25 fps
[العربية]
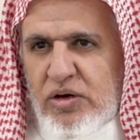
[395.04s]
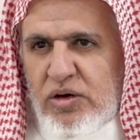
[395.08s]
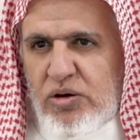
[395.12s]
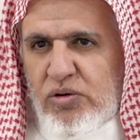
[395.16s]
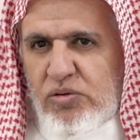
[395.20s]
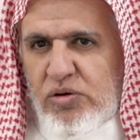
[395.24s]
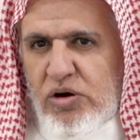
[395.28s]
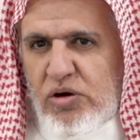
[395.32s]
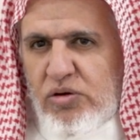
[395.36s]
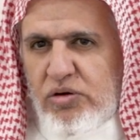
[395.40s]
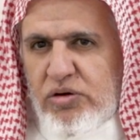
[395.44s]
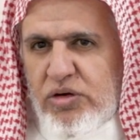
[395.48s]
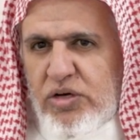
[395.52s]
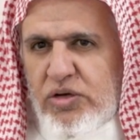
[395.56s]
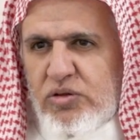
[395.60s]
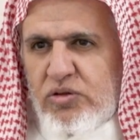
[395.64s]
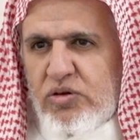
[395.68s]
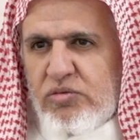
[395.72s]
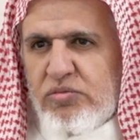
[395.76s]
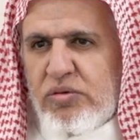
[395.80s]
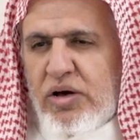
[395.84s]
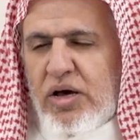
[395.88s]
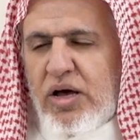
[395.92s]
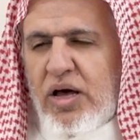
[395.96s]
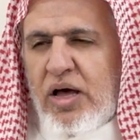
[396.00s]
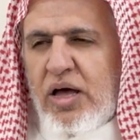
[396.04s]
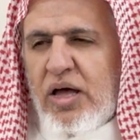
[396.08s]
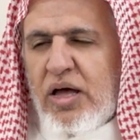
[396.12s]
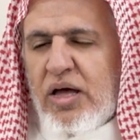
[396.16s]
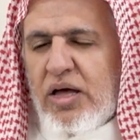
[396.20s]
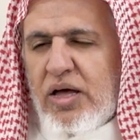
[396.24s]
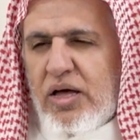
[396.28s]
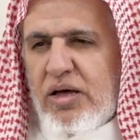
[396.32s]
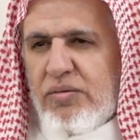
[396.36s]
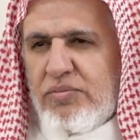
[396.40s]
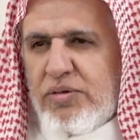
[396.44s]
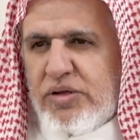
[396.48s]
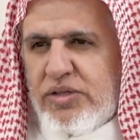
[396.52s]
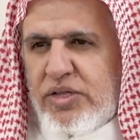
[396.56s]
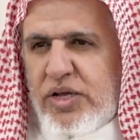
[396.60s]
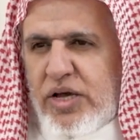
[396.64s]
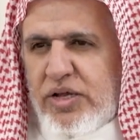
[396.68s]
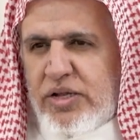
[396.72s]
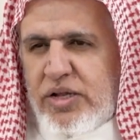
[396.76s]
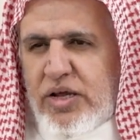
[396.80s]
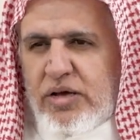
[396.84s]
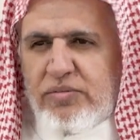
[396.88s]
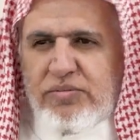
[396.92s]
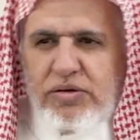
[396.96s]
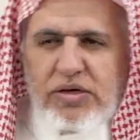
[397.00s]
واعيد ما
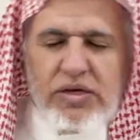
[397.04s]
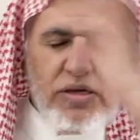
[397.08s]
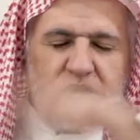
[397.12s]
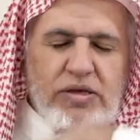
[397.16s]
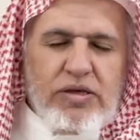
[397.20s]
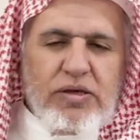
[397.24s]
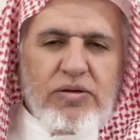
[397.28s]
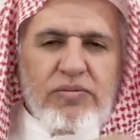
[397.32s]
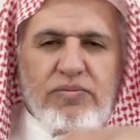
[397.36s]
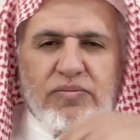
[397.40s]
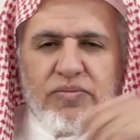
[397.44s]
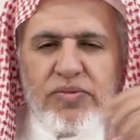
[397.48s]
بدانا به